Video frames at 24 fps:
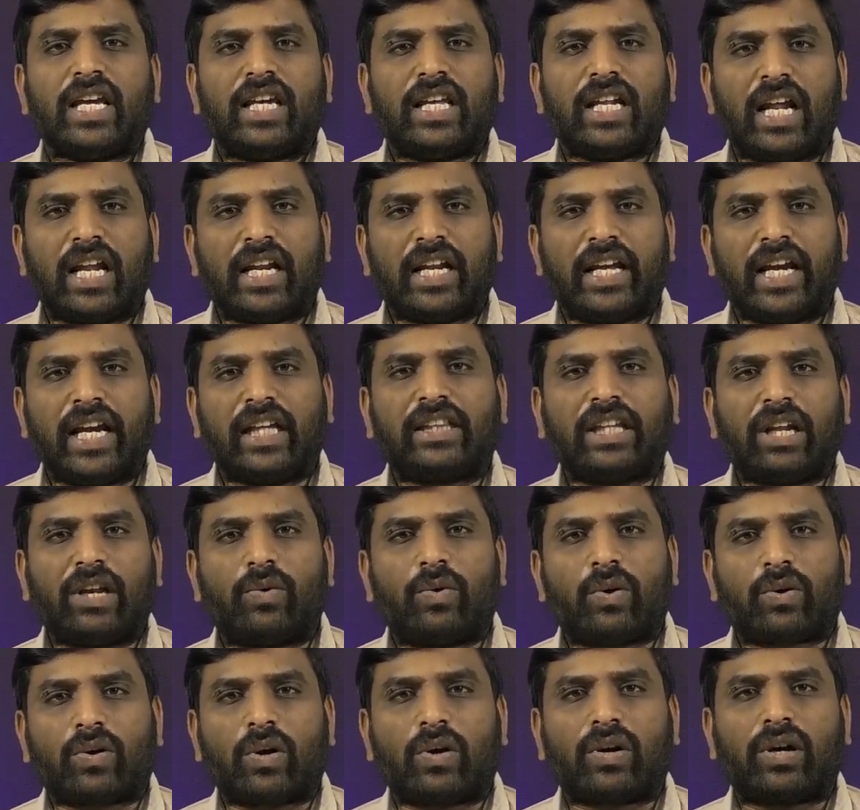ఇలా నేతలు
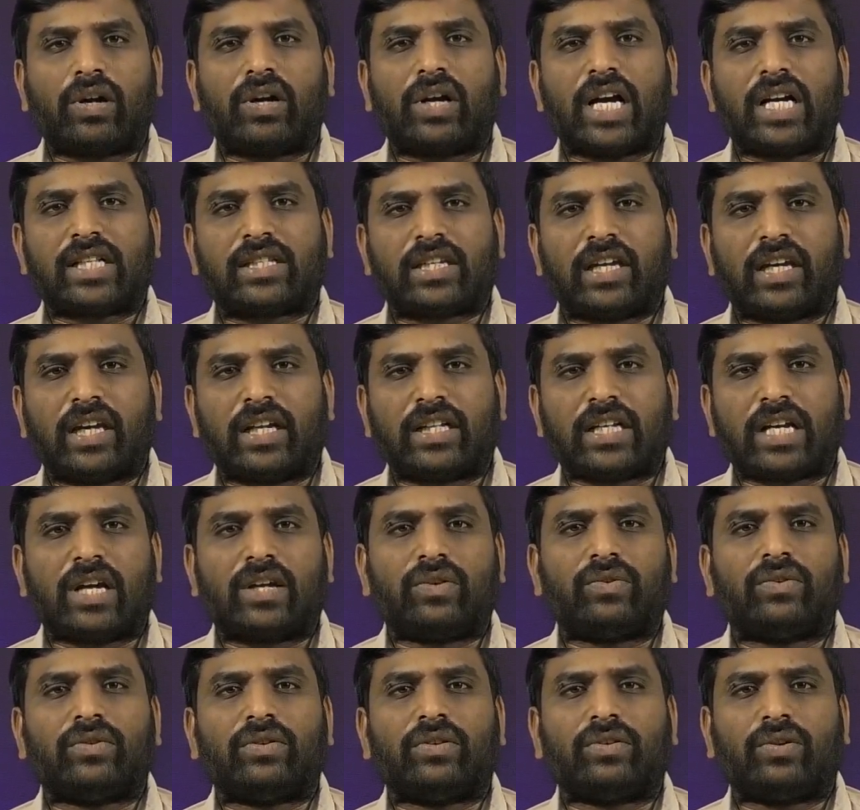ఒక్కొక్కరుగా
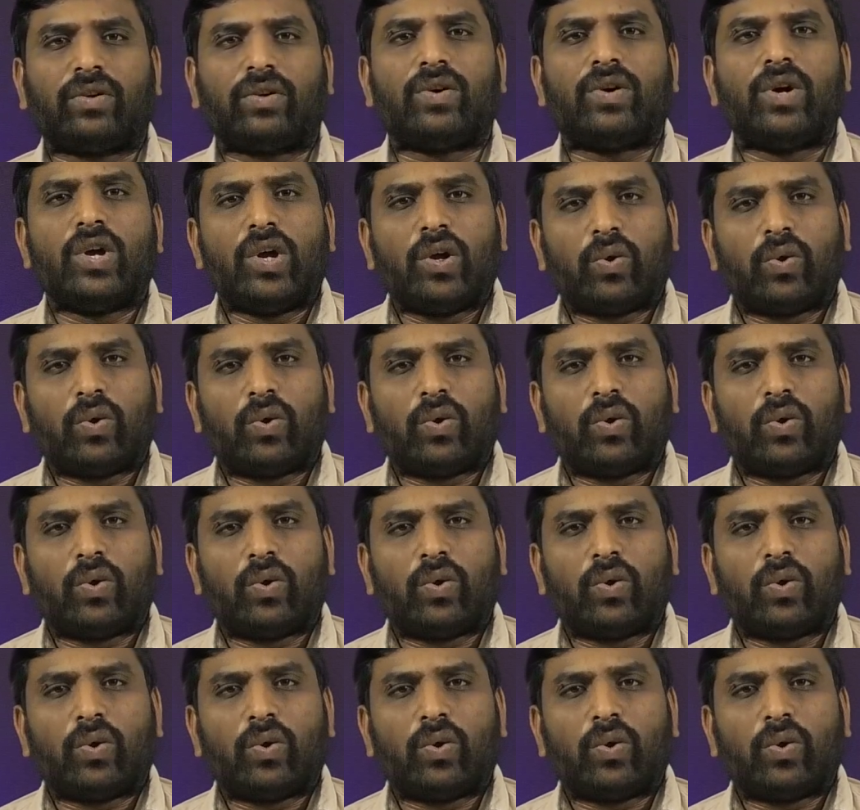చేర్జారుడంతో